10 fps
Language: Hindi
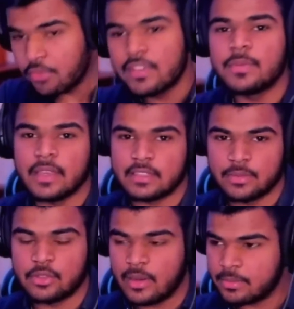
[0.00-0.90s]
ऑफिस भी है
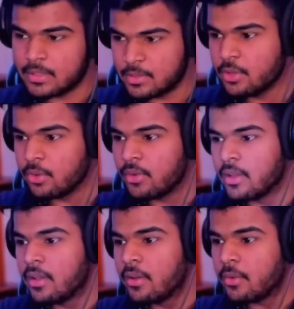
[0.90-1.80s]
समझ रहे हो मतलब समझ रहे हो
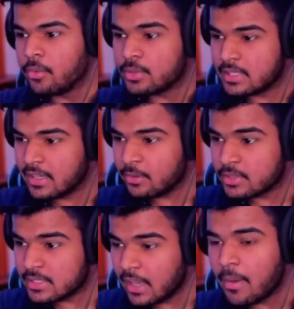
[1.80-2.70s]
उससे
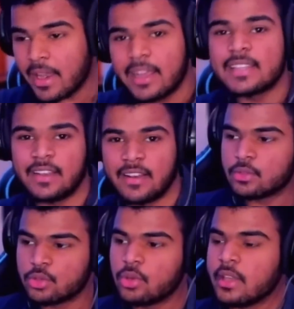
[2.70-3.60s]
उससे हमारा घर चल रहा है
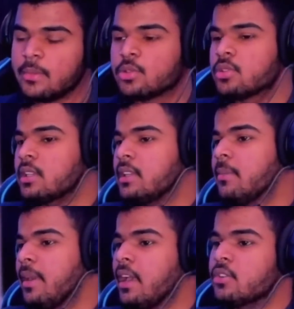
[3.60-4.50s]
कुछ लोग ये भी सोच रहे थे कि
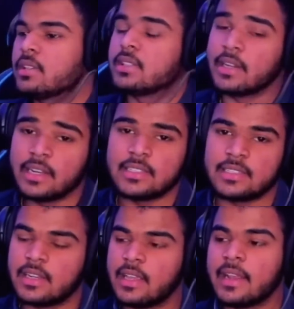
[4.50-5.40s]
भाई आयुष ने सडन
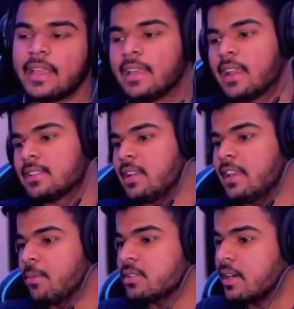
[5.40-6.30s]
डिसीजन लिया नहीं यार ऐसा
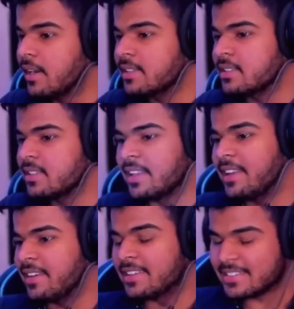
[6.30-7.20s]
नहीं है सडन डिसीजन
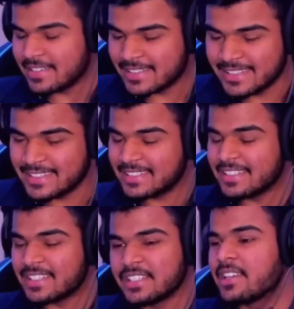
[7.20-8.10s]
नहीं
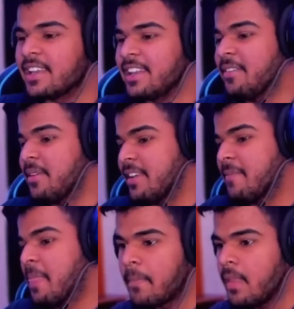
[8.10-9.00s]
डिसीजन नहीं लिया है मैंने
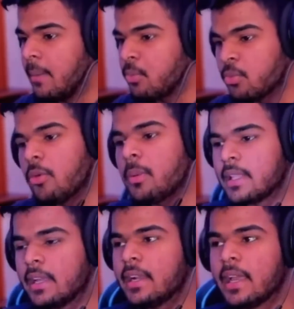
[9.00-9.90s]
अब तुमको भी
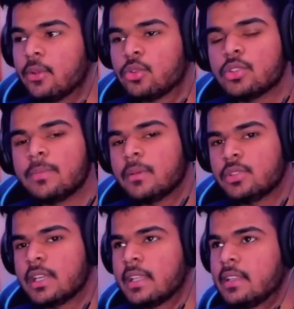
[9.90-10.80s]
पता है कि डायनो खुद अपने मुंह
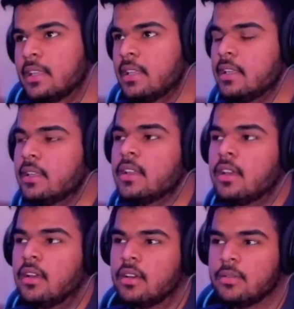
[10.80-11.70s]
से कहते हैं कि
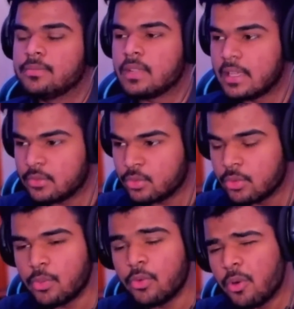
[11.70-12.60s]
लाइक उनको
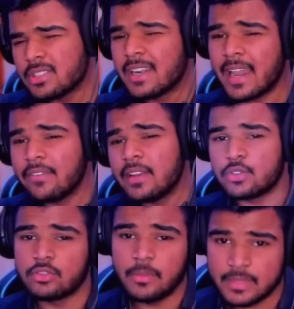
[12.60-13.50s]
वो बहुत सारे ट्रैवल एंड
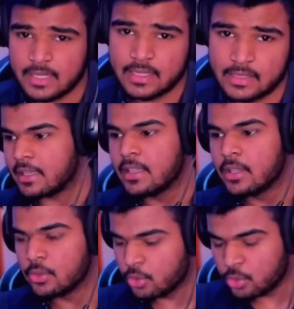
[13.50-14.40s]
शूट्स में बिजी रहते थे
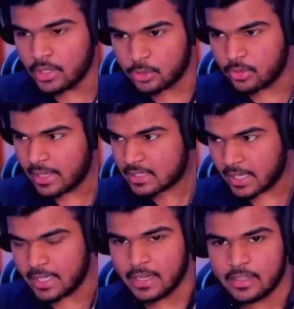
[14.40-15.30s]
तो कोई तो लाइक
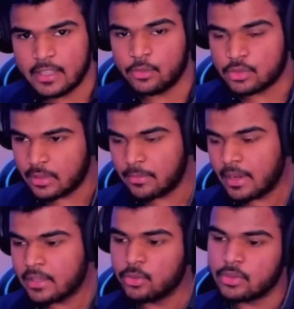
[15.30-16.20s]
चाहिए ना कि उसके
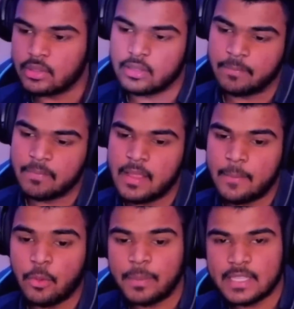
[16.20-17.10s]
लाइक
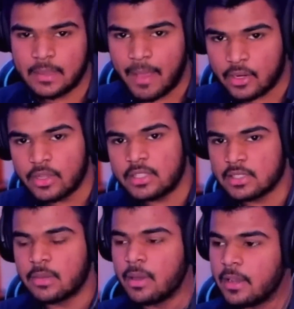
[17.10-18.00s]
जो पीछे के बैकग्राउंड की
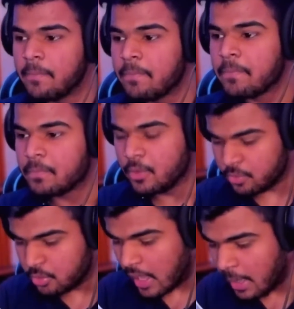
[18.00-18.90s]
चीज़ें संभाले तो
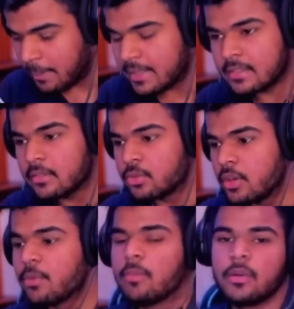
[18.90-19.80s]
वहाँ पर
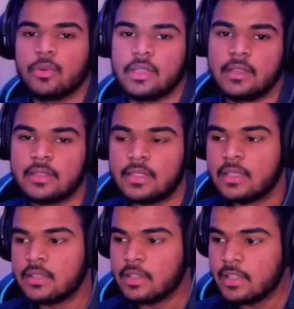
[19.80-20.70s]
थोड़ी प्रॉब्लम हुई है
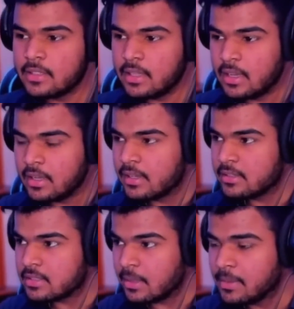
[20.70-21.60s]
भी अगर
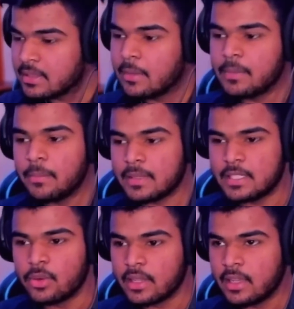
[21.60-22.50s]
सब इतना अपना बिजी
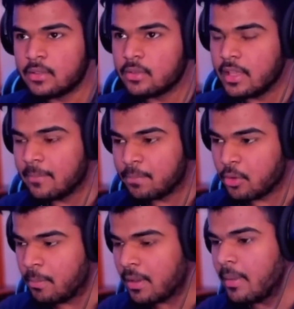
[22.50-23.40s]
हो गया ना एक
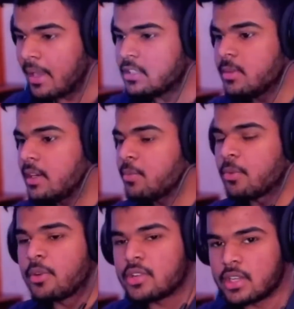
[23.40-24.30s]
प्रॉपर मैनेजमेंट एक
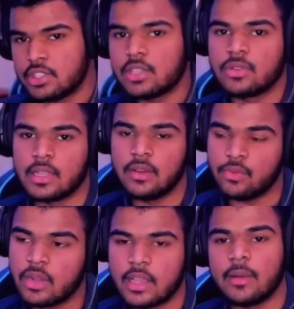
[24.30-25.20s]
प्रॉपर स्ट्रक्चर जो था ना
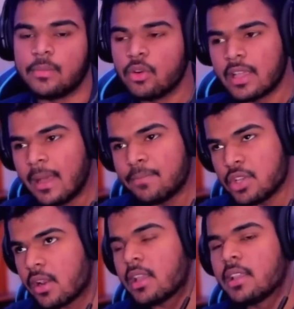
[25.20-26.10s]
वो खराब वो खराब
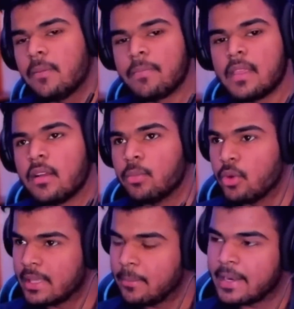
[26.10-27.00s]
चल रहा था
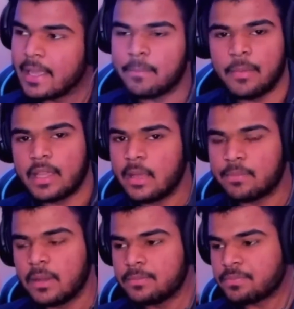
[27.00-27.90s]
बूट कैम्प के टाइम पे भी खराब
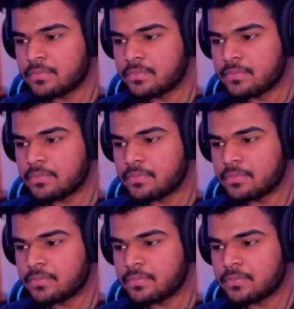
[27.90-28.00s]
था